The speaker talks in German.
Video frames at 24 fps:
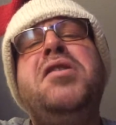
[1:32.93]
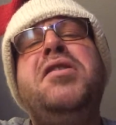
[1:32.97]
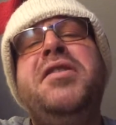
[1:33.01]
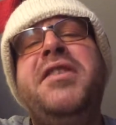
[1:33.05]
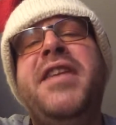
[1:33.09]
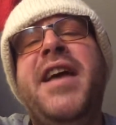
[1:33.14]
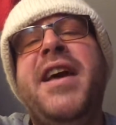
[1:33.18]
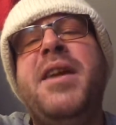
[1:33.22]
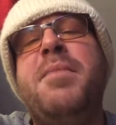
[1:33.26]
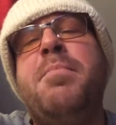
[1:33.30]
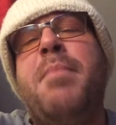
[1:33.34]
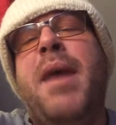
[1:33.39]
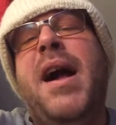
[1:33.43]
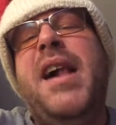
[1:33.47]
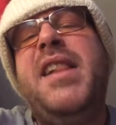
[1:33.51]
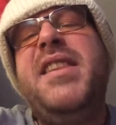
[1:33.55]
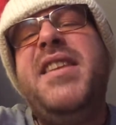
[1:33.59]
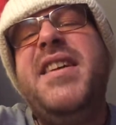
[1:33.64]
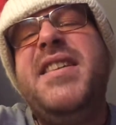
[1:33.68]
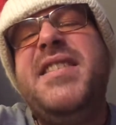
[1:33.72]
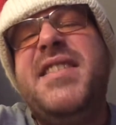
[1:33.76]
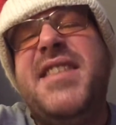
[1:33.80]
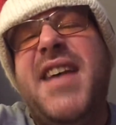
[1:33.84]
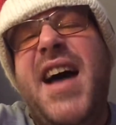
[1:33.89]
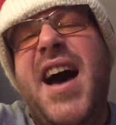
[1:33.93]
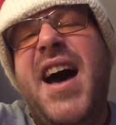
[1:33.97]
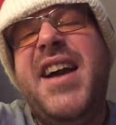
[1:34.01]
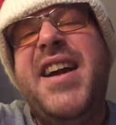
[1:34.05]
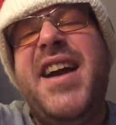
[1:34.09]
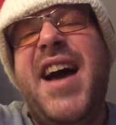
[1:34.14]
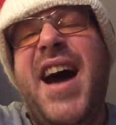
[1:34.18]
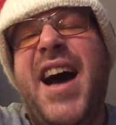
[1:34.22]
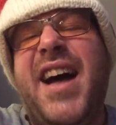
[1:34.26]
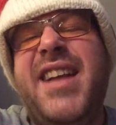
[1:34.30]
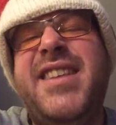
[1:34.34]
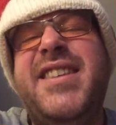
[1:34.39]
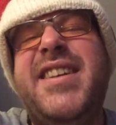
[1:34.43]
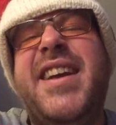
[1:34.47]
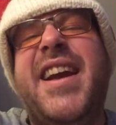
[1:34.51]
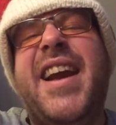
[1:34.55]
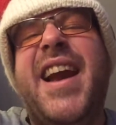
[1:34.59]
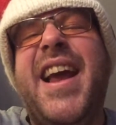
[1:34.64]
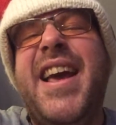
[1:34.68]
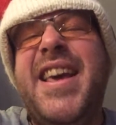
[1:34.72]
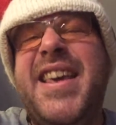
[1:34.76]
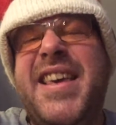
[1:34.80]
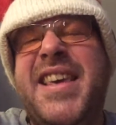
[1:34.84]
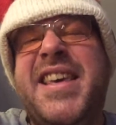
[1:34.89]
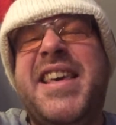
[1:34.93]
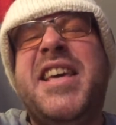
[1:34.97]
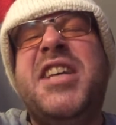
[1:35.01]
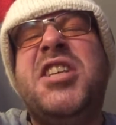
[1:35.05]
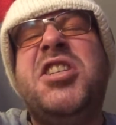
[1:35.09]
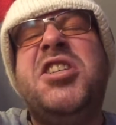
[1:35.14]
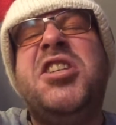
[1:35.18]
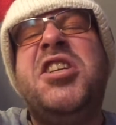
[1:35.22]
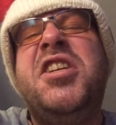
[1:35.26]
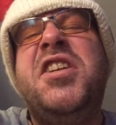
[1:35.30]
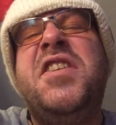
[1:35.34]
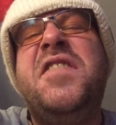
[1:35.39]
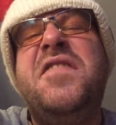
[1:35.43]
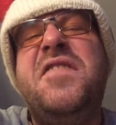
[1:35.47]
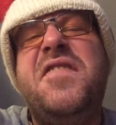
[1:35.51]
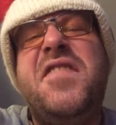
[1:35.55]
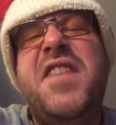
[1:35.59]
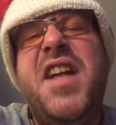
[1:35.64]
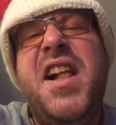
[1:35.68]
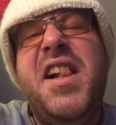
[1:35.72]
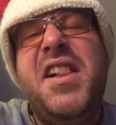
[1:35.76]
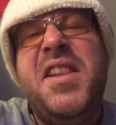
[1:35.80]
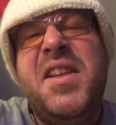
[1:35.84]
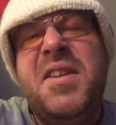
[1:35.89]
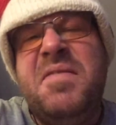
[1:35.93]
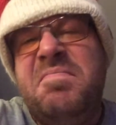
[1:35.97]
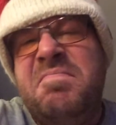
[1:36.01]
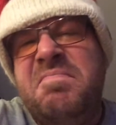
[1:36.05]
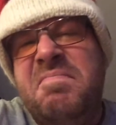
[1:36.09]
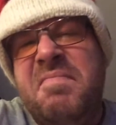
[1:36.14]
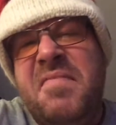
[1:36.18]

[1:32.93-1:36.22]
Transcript: Der Balthasar hat gleich geschniftelt,